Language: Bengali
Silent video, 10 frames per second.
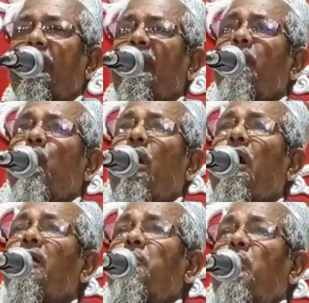হে
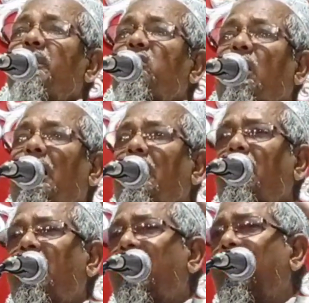মহান পবিত্র
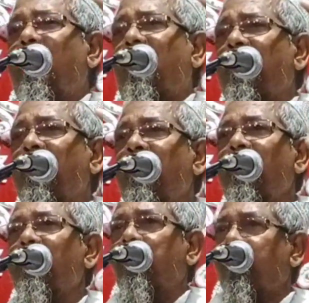আল্লাহ
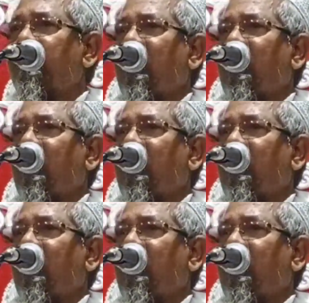তুমি